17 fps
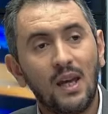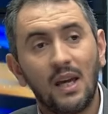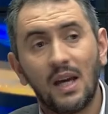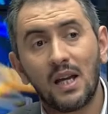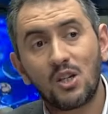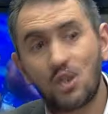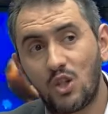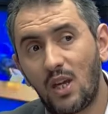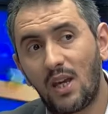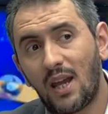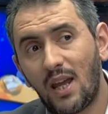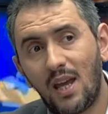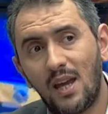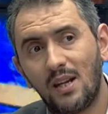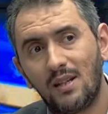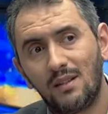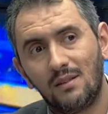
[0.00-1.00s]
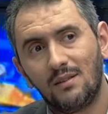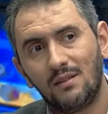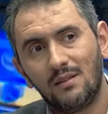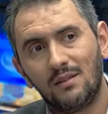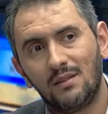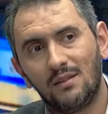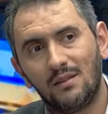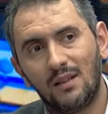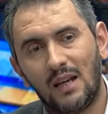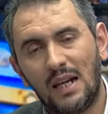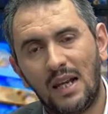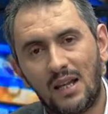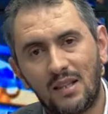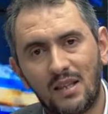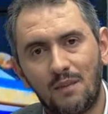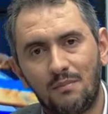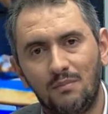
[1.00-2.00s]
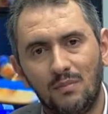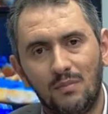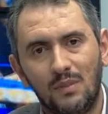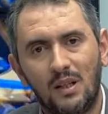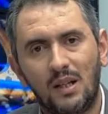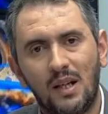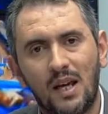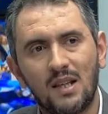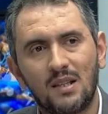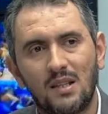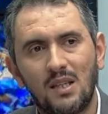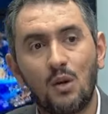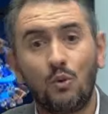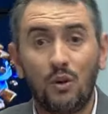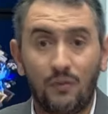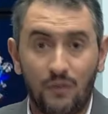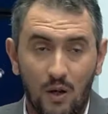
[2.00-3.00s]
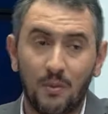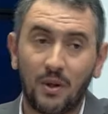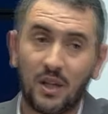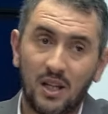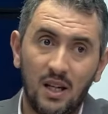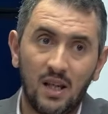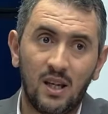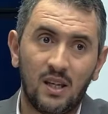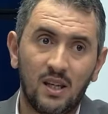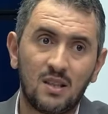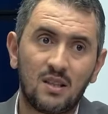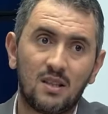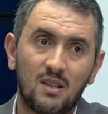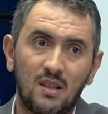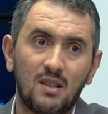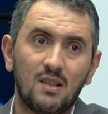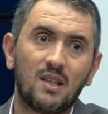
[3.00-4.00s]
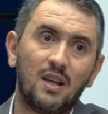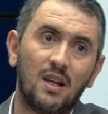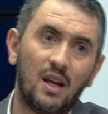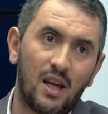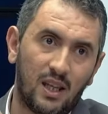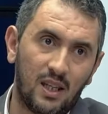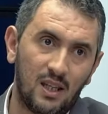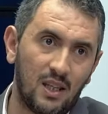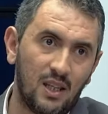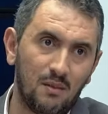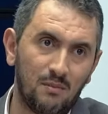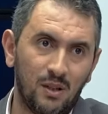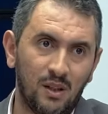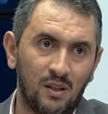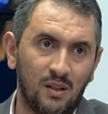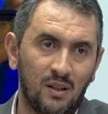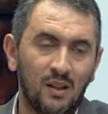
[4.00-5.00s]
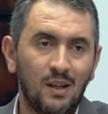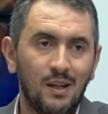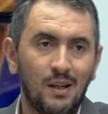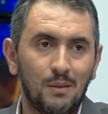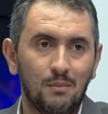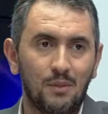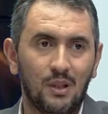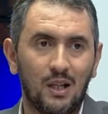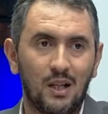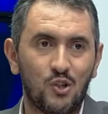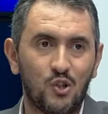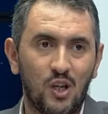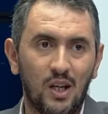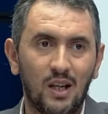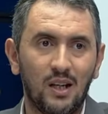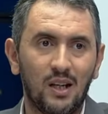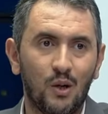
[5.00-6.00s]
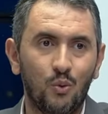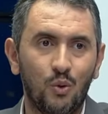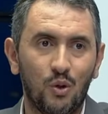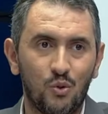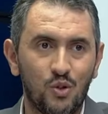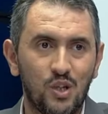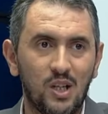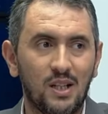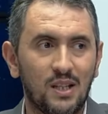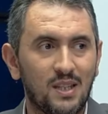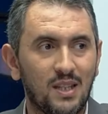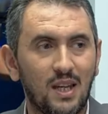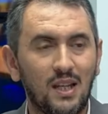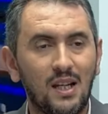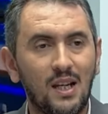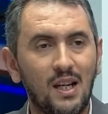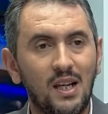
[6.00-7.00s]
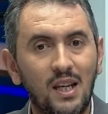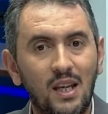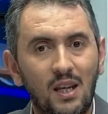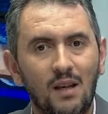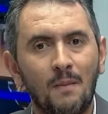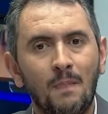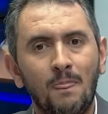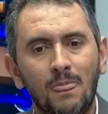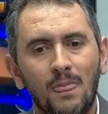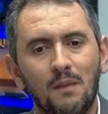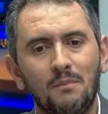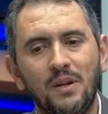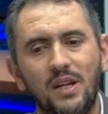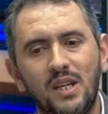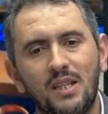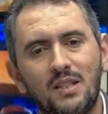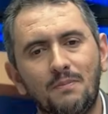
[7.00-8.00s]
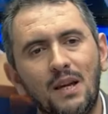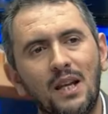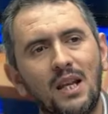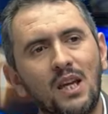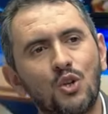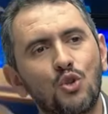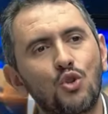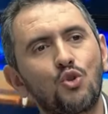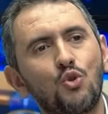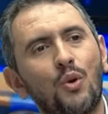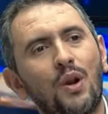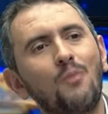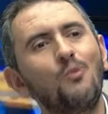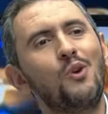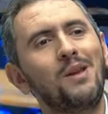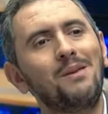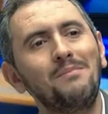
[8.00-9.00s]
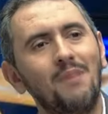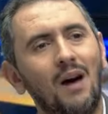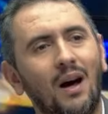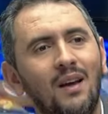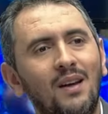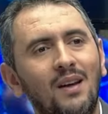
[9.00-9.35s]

الجيران على حسب الاسيه واللي في العمر ديالها هي 60 سنه الاكيد هي من من الجيل الاول والجيل الثاني اللي بالنسبه ليه الجوره مهمه